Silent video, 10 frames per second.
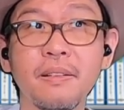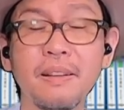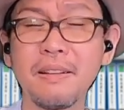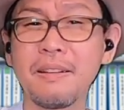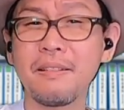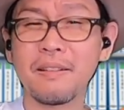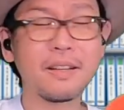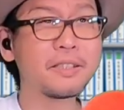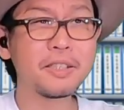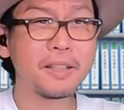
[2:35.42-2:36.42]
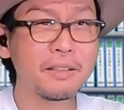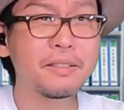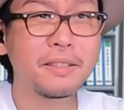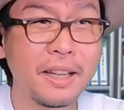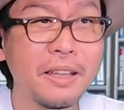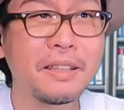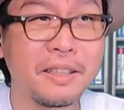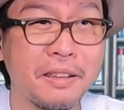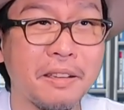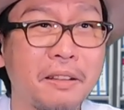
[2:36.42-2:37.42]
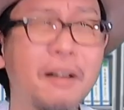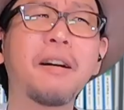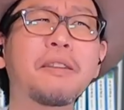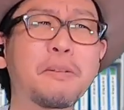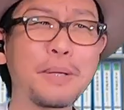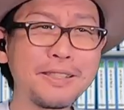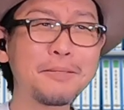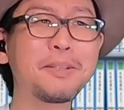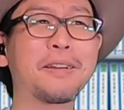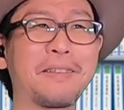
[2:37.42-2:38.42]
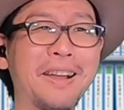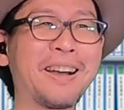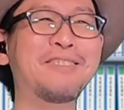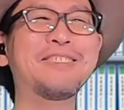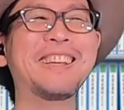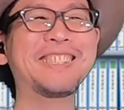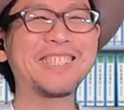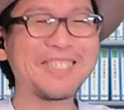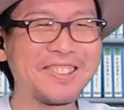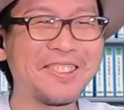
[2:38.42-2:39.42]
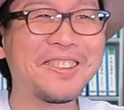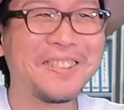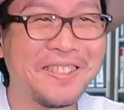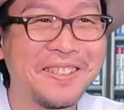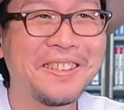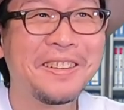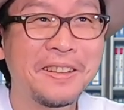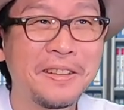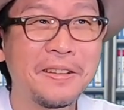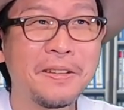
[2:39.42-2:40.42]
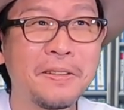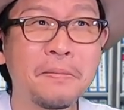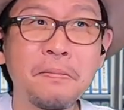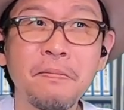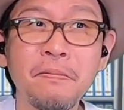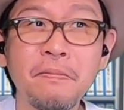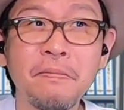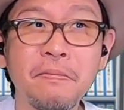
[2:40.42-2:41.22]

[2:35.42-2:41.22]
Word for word: ああ、自宅待機。ああ、けど休みだよね。あ嬉しそう。ん